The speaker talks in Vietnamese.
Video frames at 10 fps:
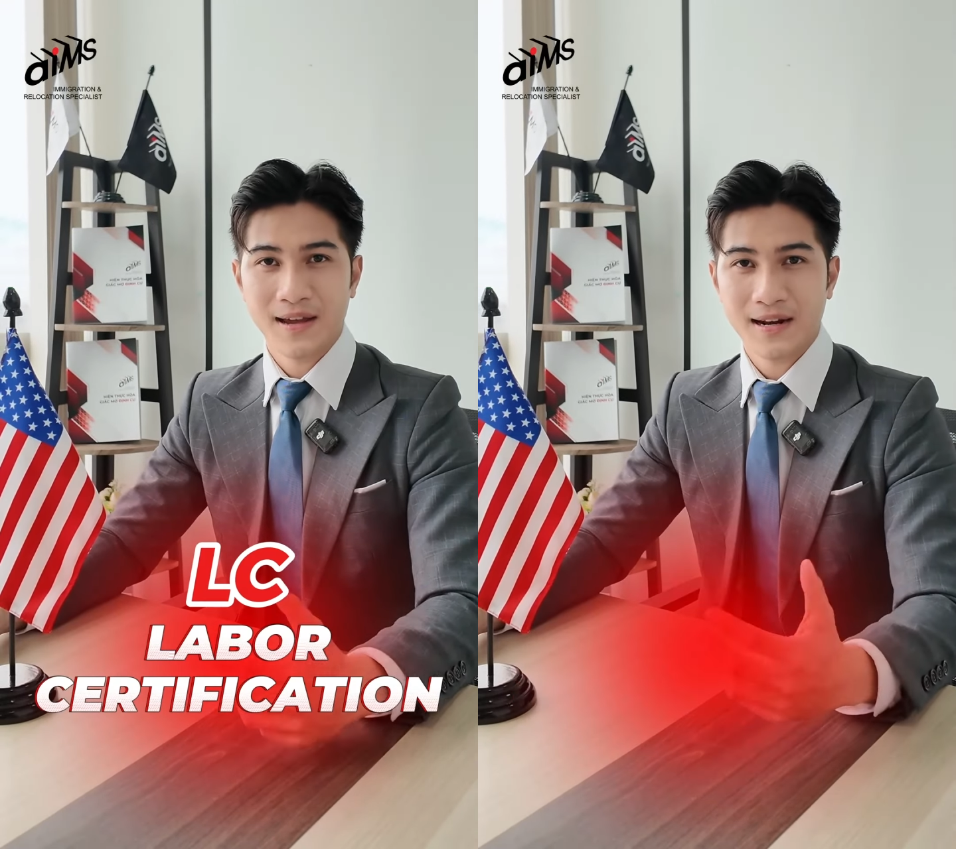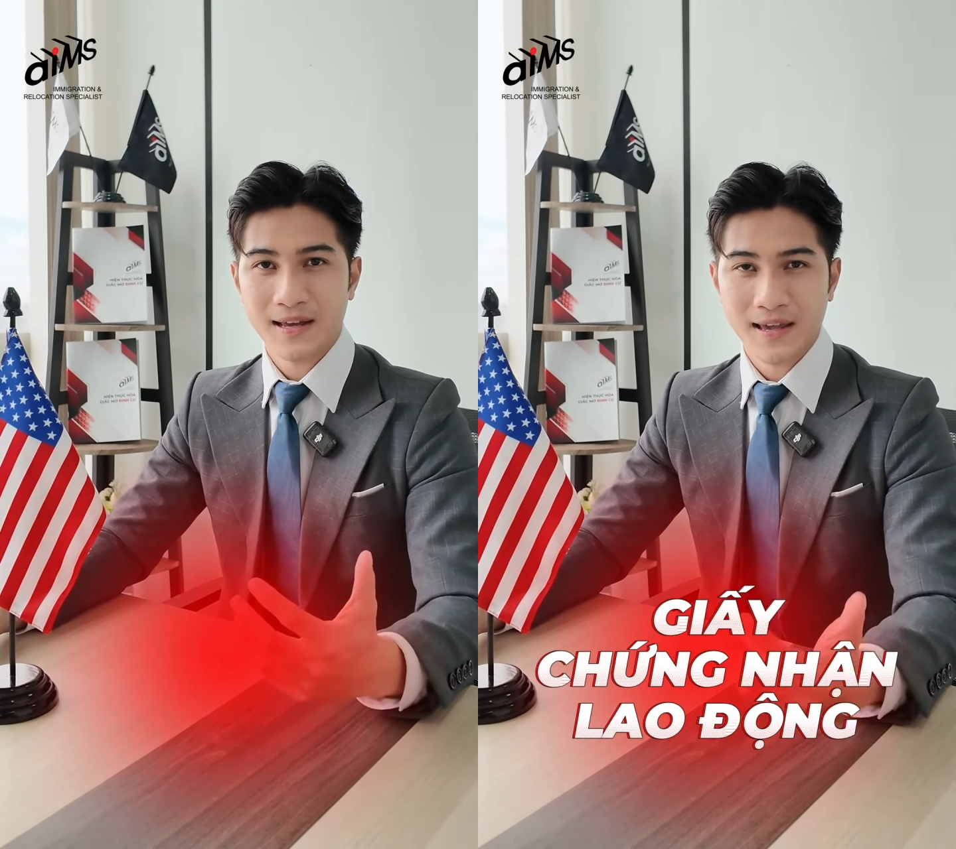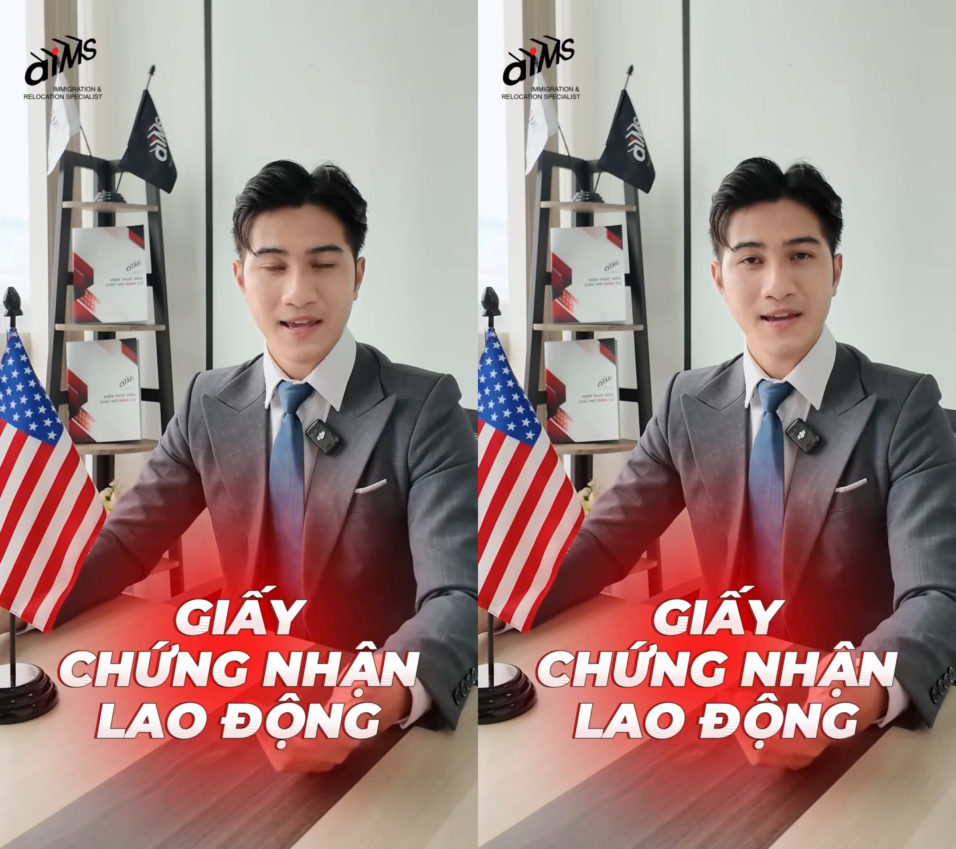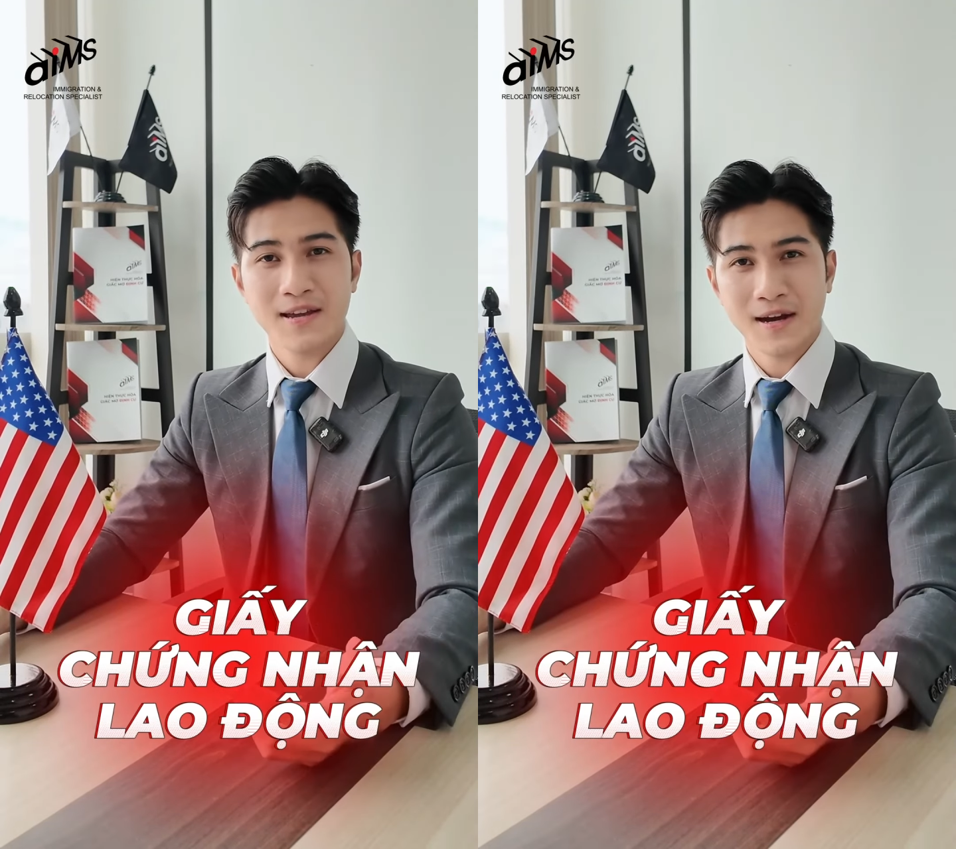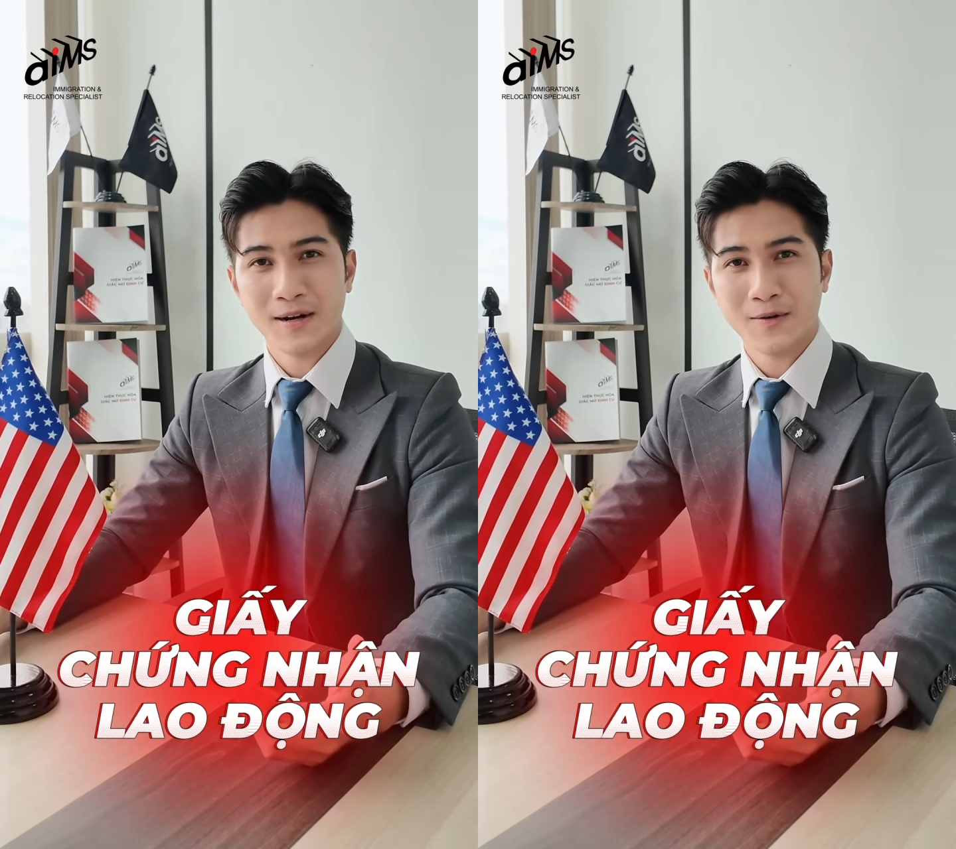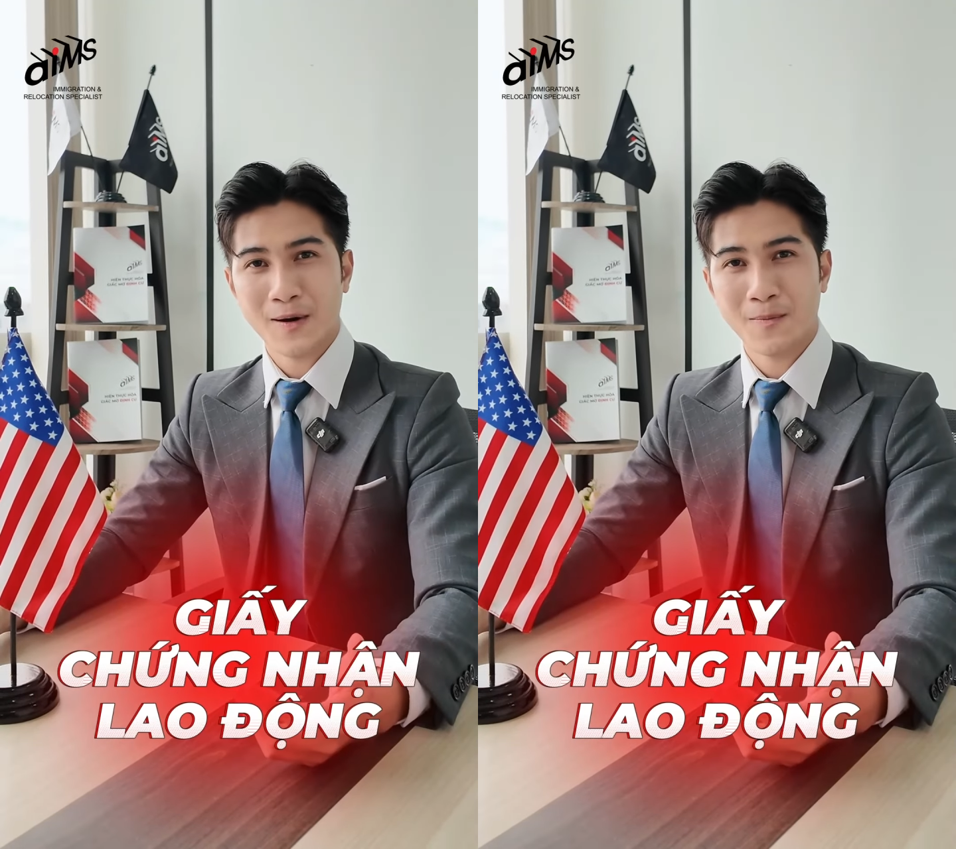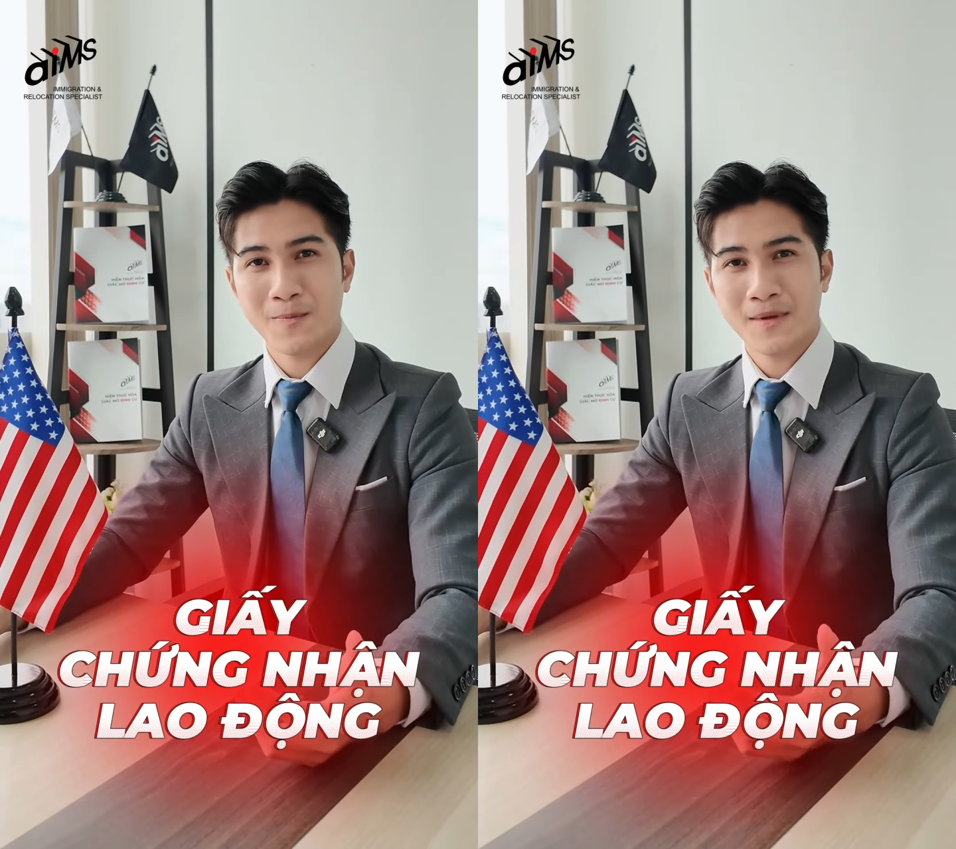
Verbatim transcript: nghĩa là giấy chứng nhận lao động.